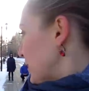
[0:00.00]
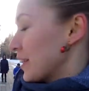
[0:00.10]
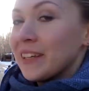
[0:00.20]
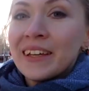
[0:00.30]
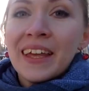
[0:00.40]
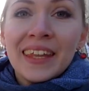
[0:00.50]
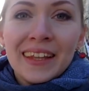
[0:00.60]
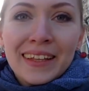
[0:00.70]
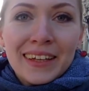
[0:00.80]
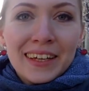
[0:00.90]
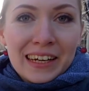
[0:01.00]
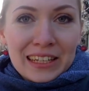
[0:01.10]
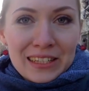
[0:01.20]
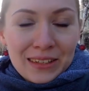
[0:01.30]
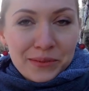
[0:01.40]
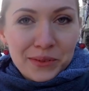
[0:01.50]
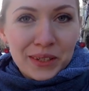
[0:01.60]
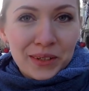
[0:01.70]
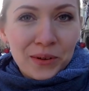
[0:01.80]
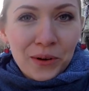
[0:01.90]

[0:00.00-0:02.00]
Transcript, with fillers: Вот они такие красивые,